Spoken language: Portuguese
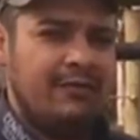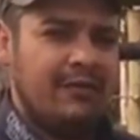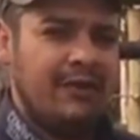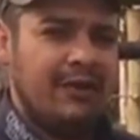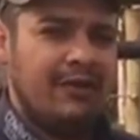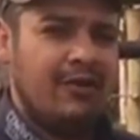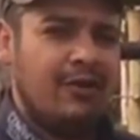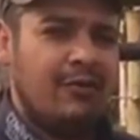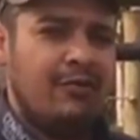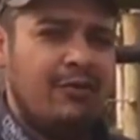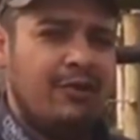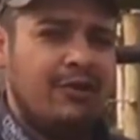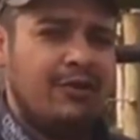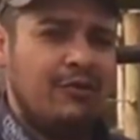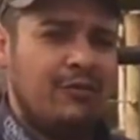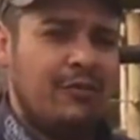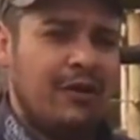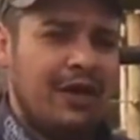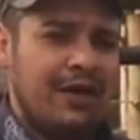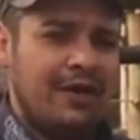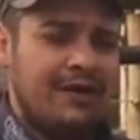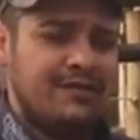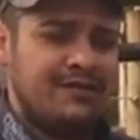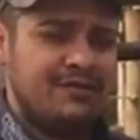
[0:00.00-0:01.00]
melhor boi do
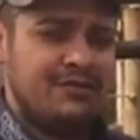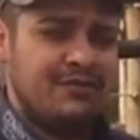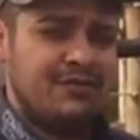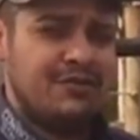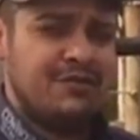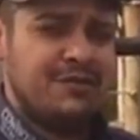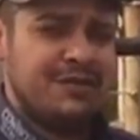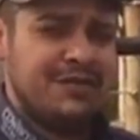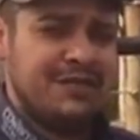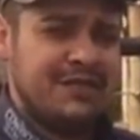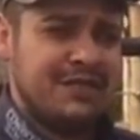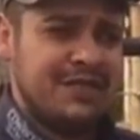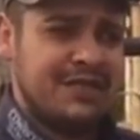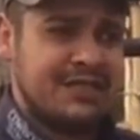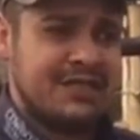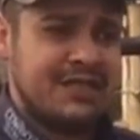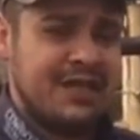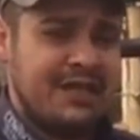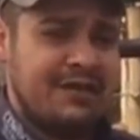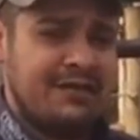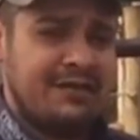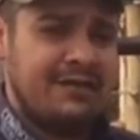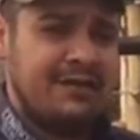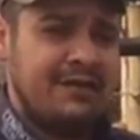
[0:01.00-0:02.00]
Barretão
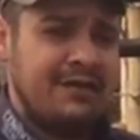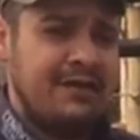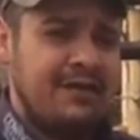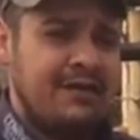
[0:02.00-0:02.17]
2017.